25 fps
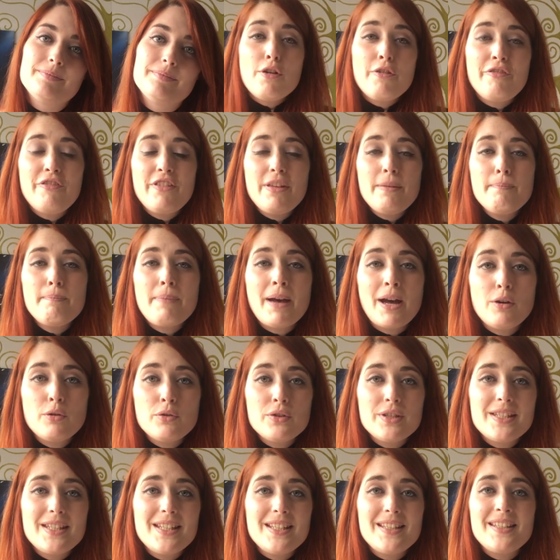Le film parle
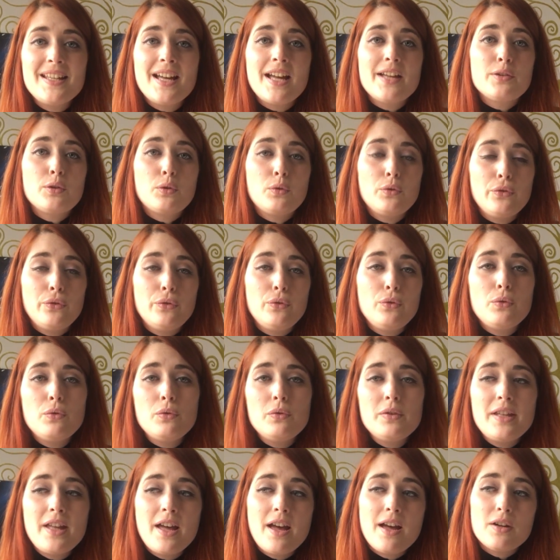aussi d'intrusion,
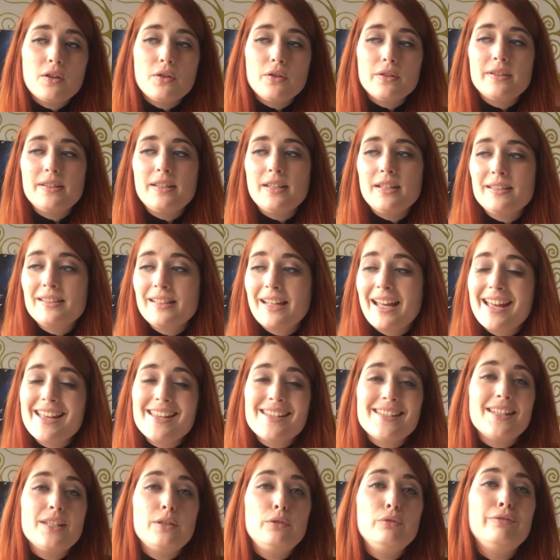il y a un côté
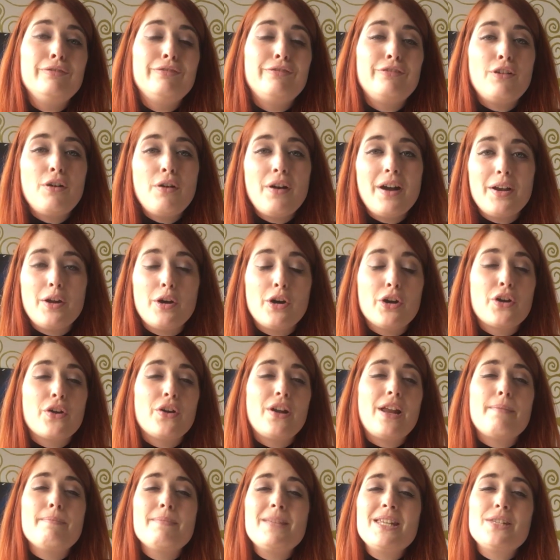très étouffant alors que
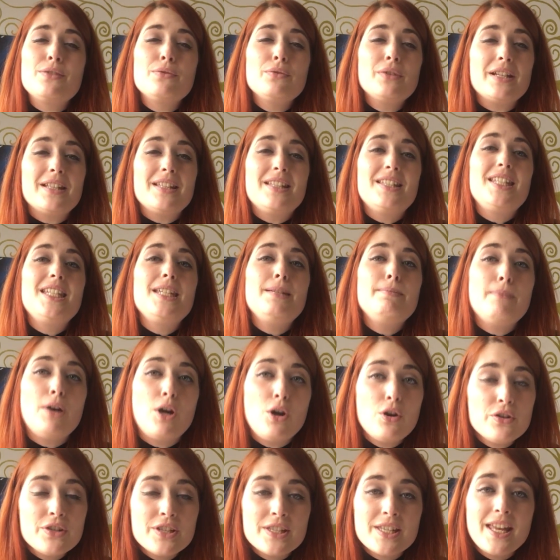la maison est
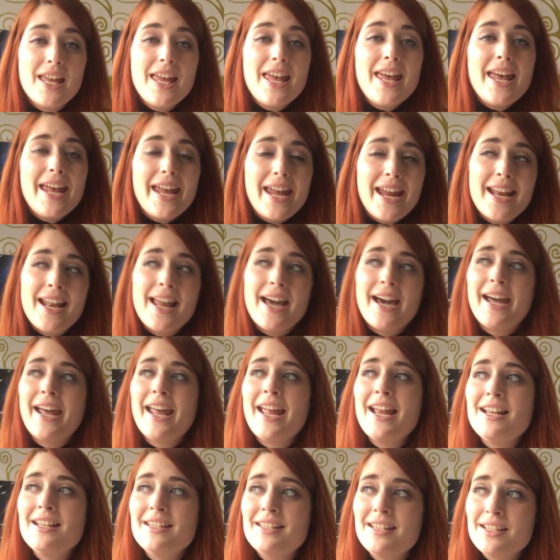immense et la
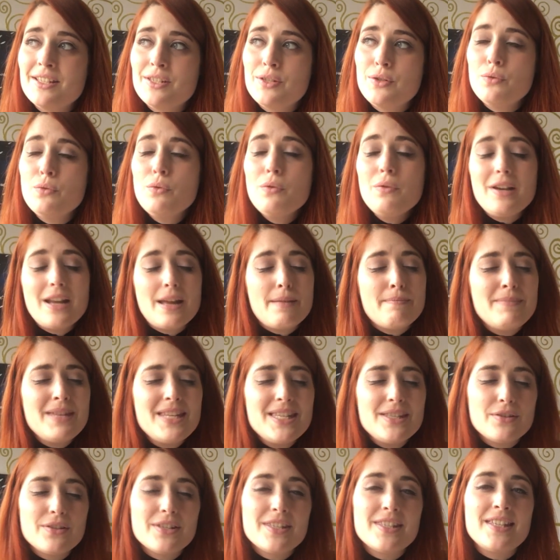réalisation, la
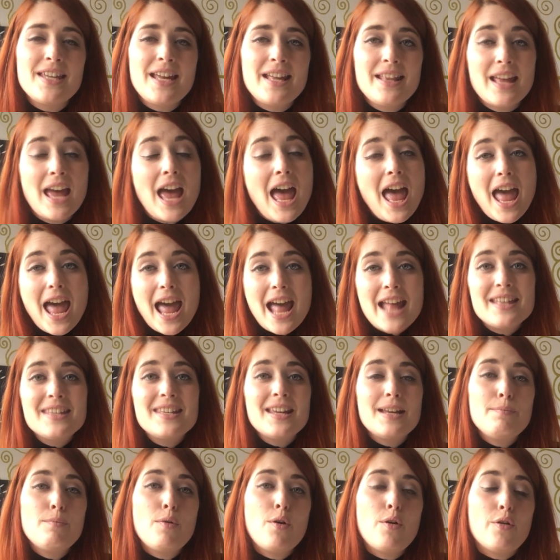mise en scène est
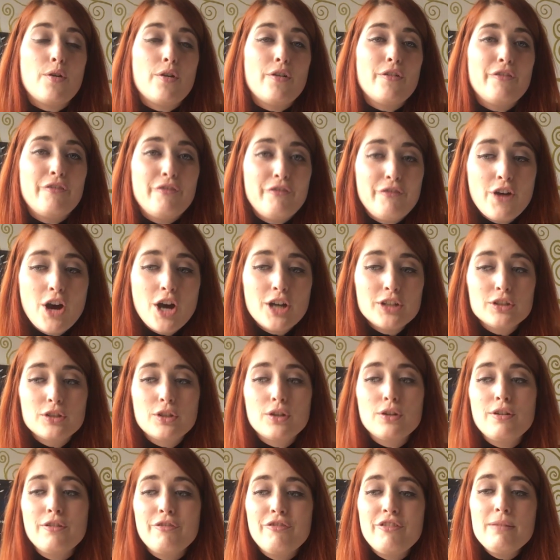tellement forte
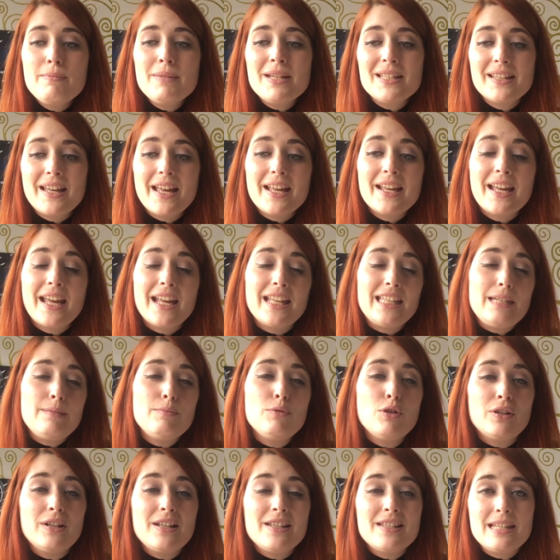que le film est très
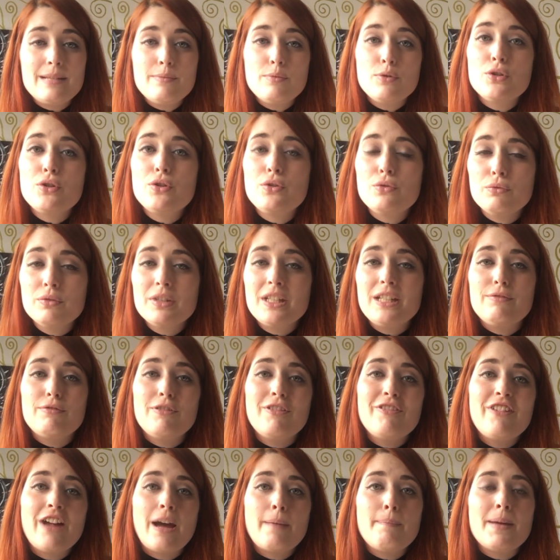crédible dans les émotions qu'il
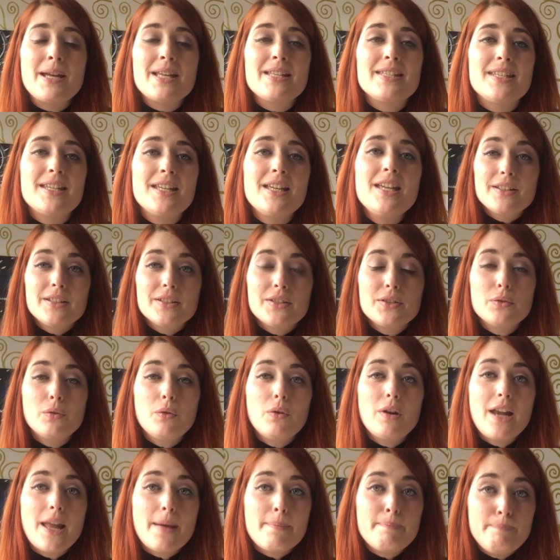veut faire passer qui
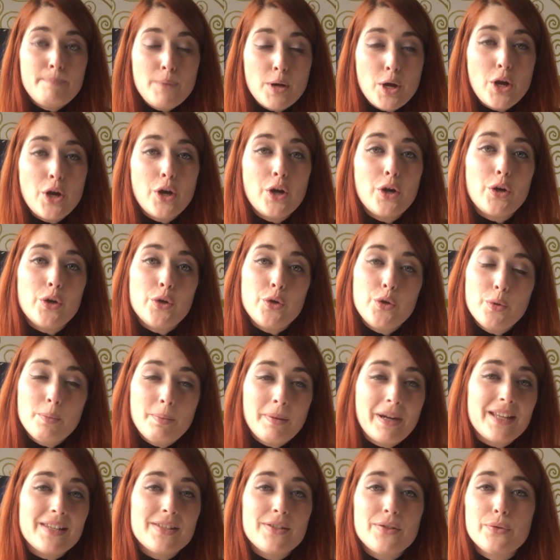sont la peur,
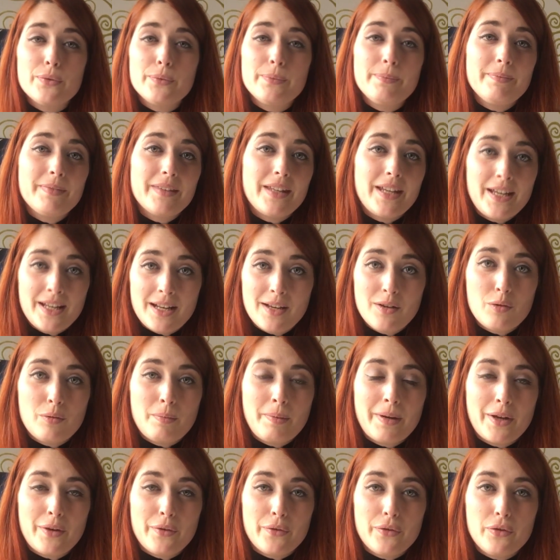l'oppression et
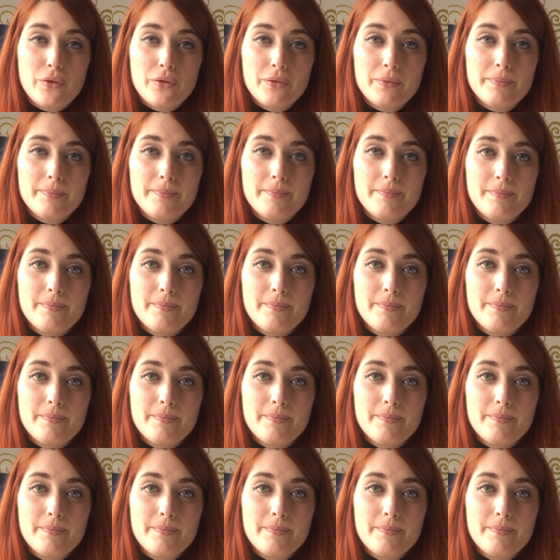l'incompréhension.